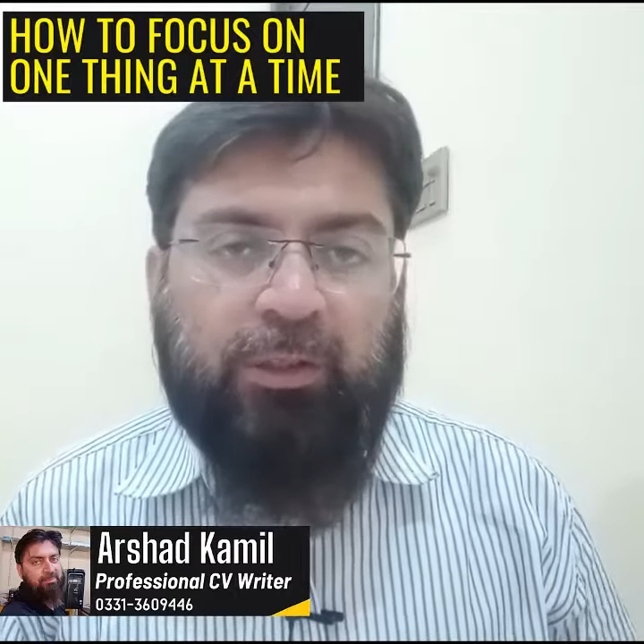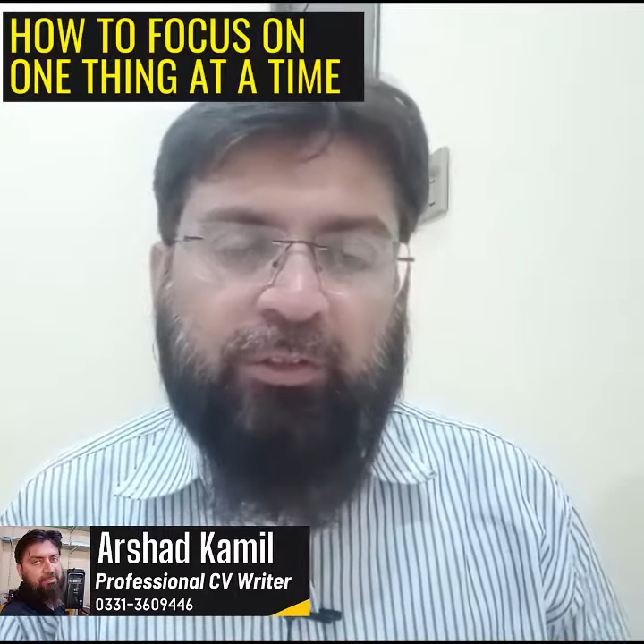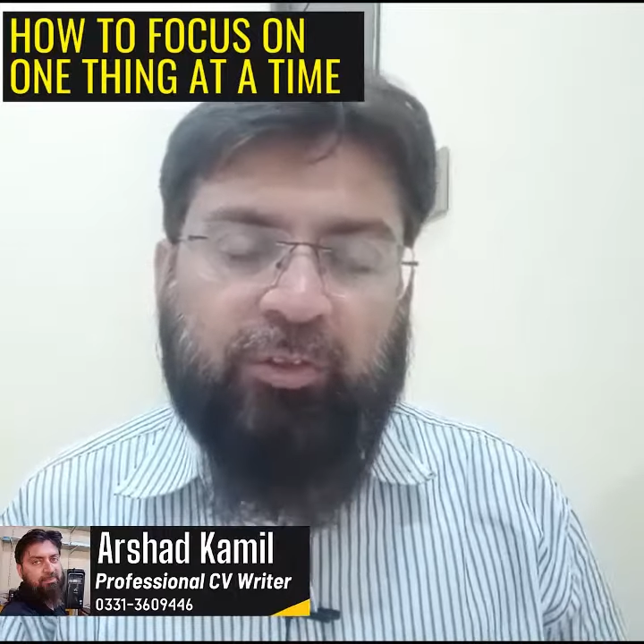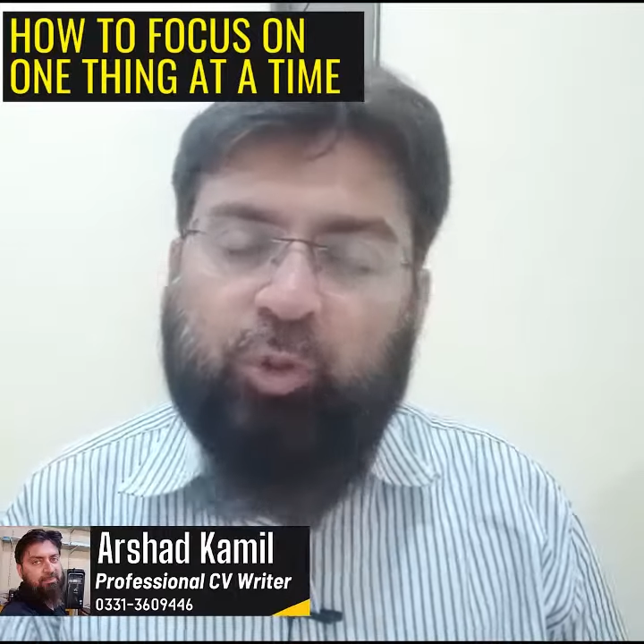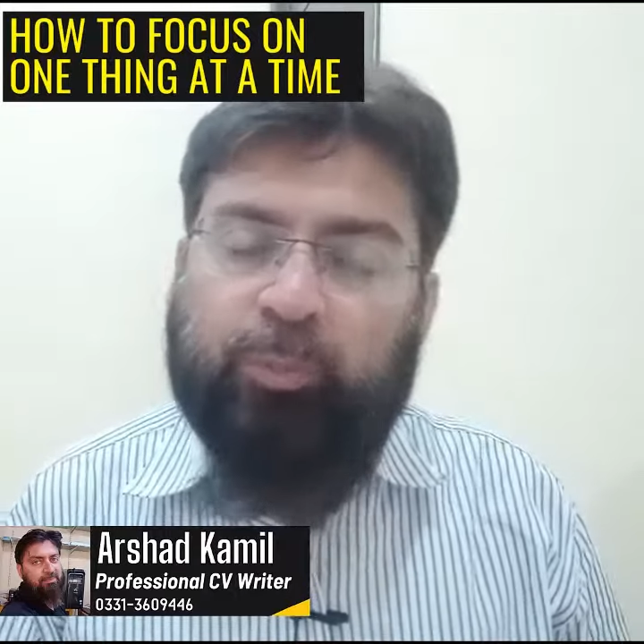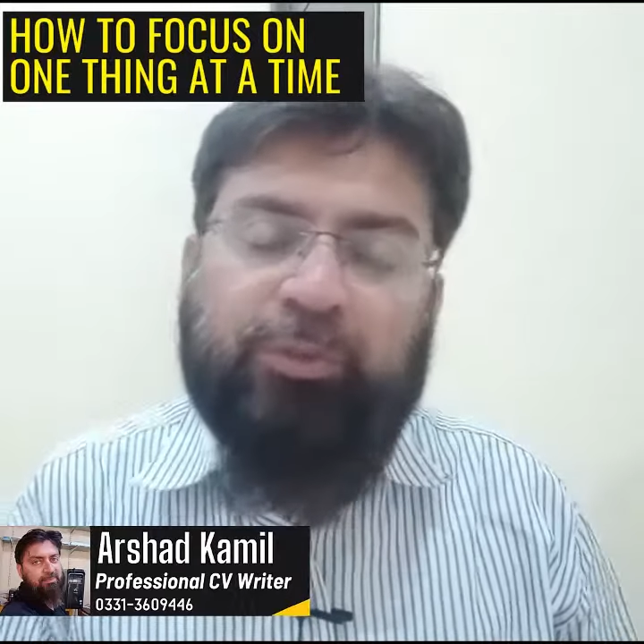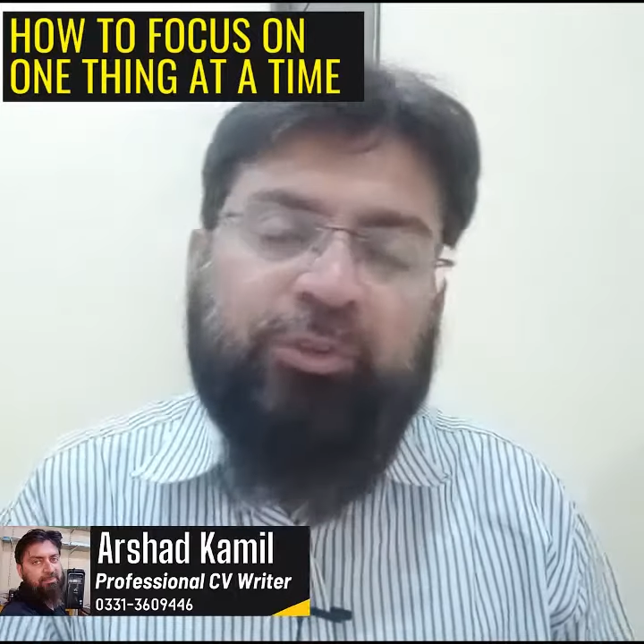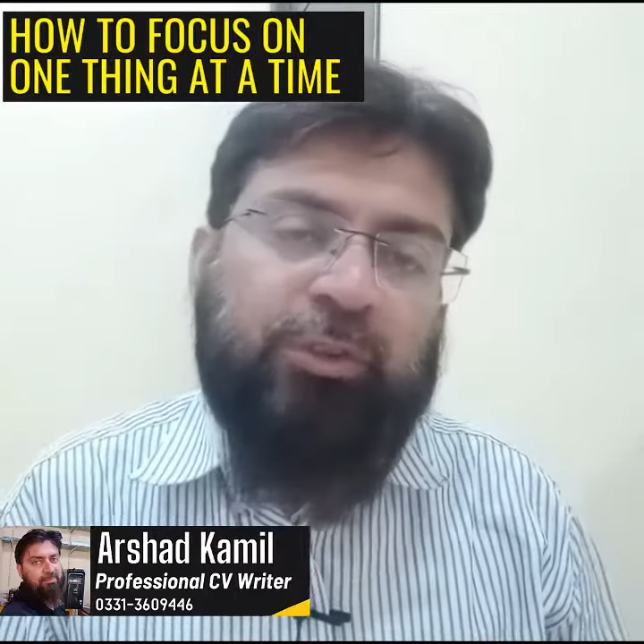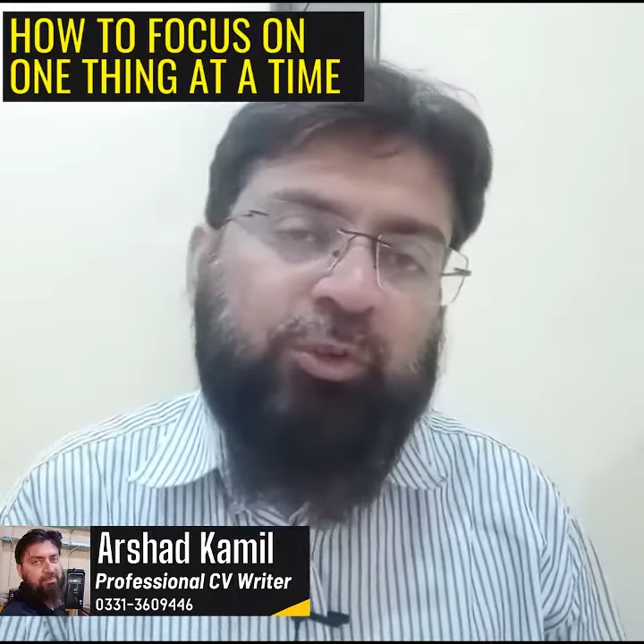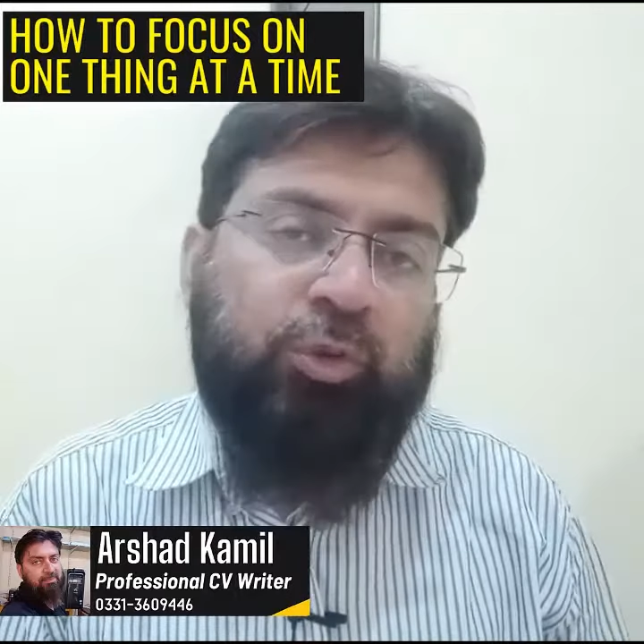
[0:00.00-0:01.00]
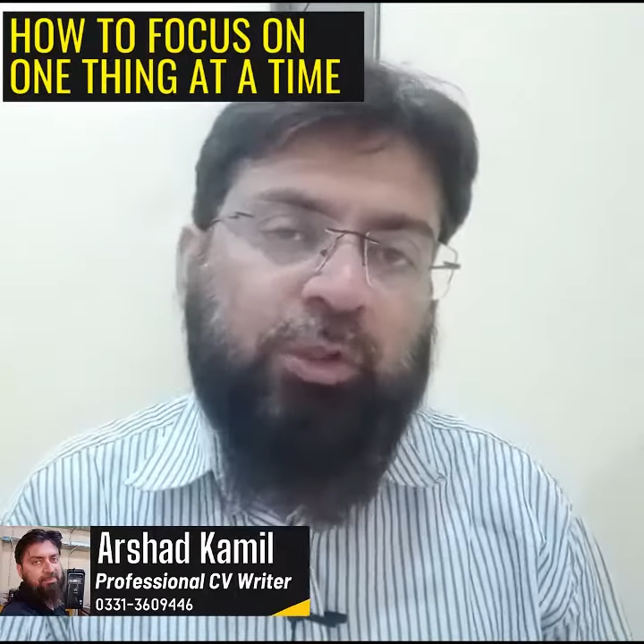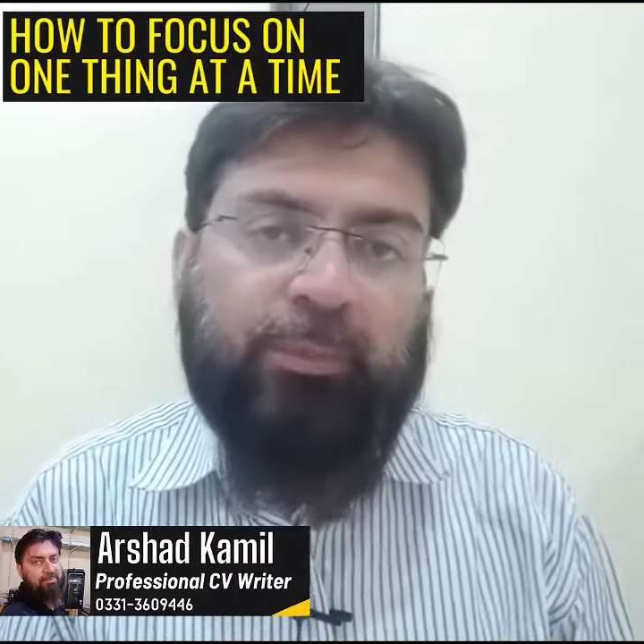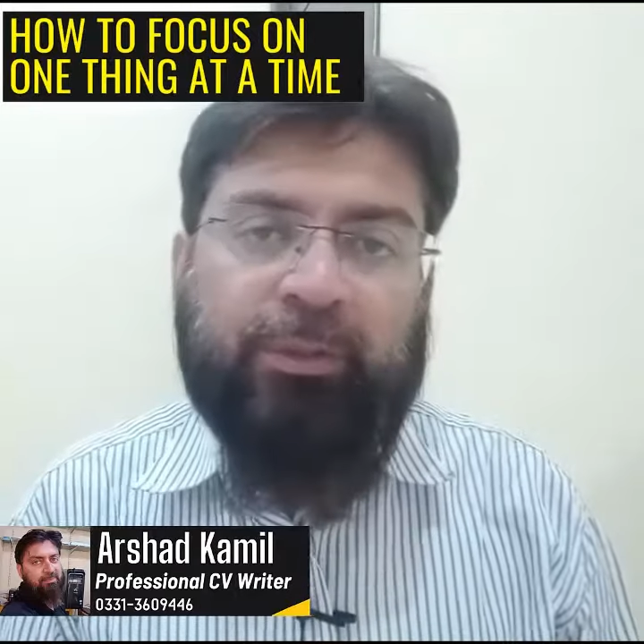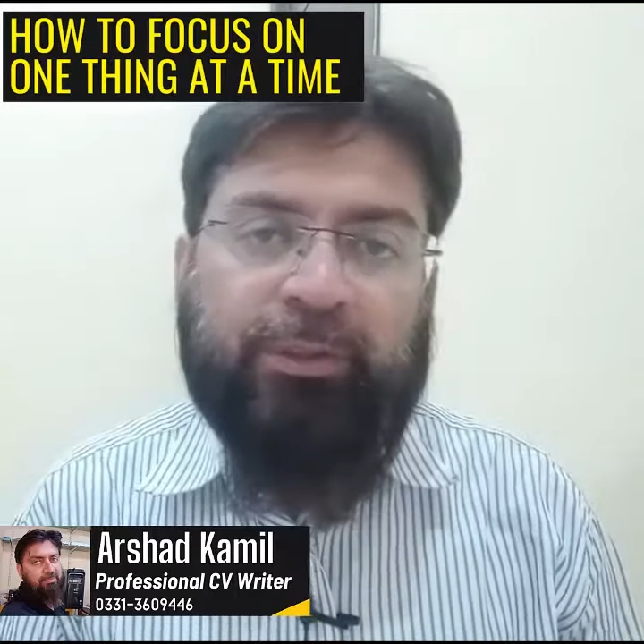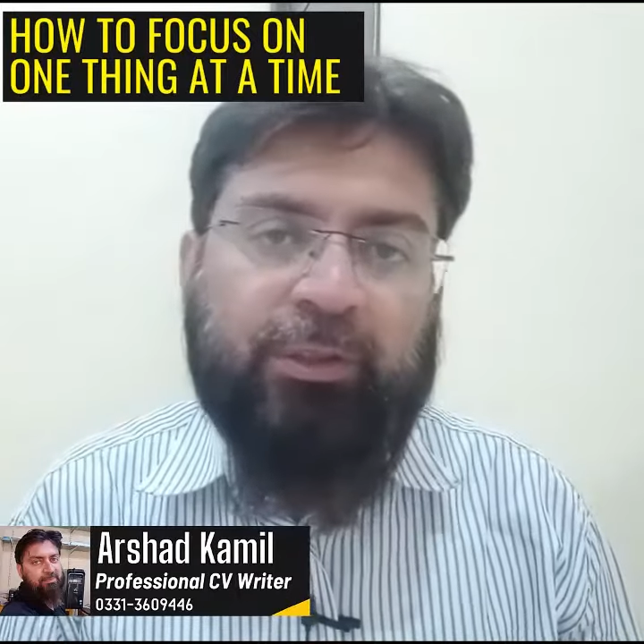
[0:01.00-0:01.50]
अक्सर व बेशतर जो
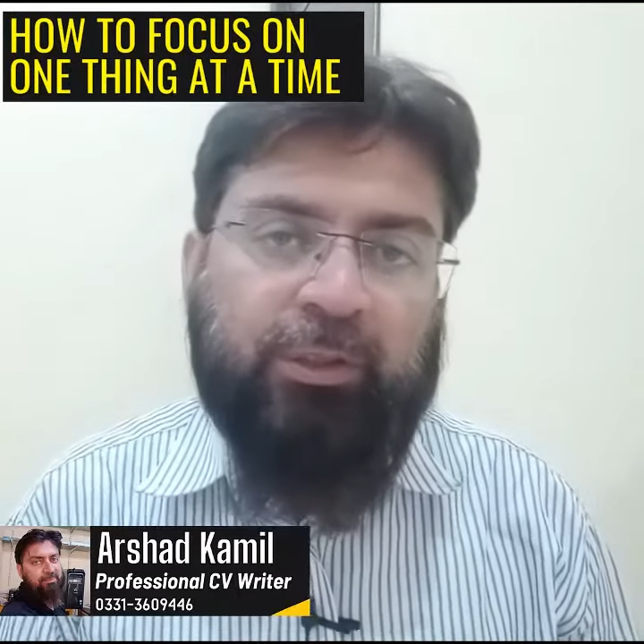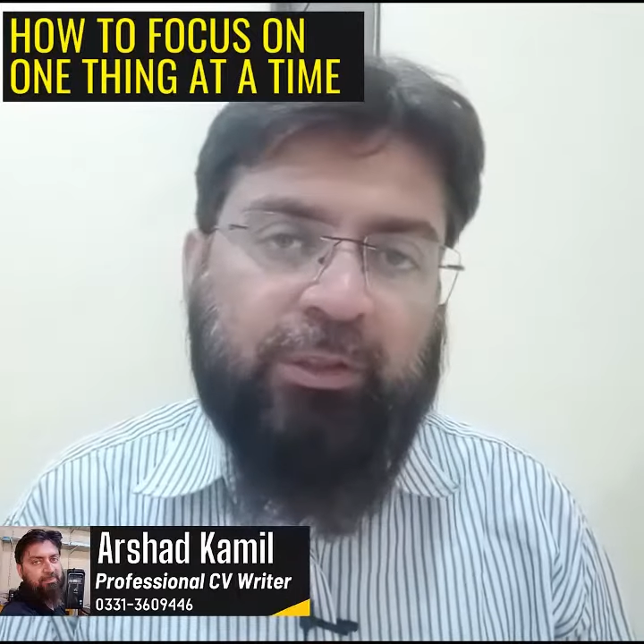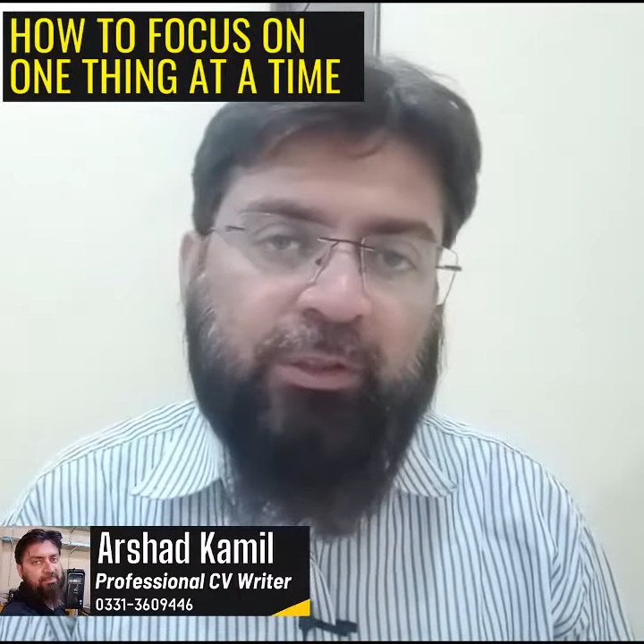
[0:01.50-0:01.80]
हमारे यहाँ